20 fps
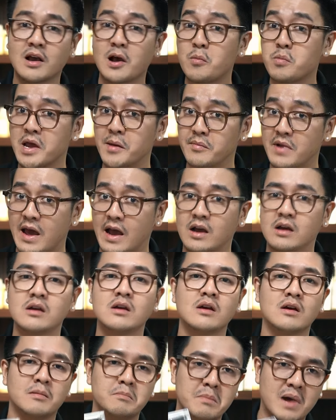công nghiệp nặng
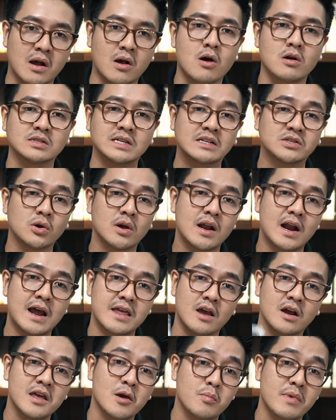mà còn sản xuất ra
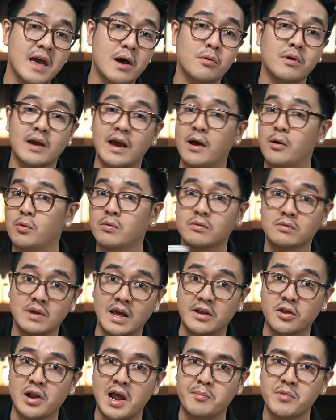những dòng dao cạo
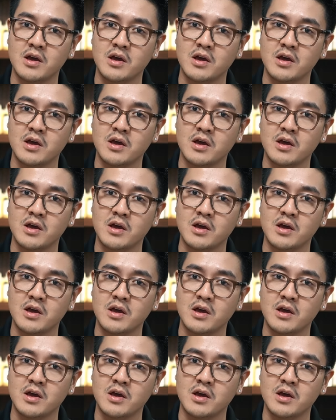dành cho nam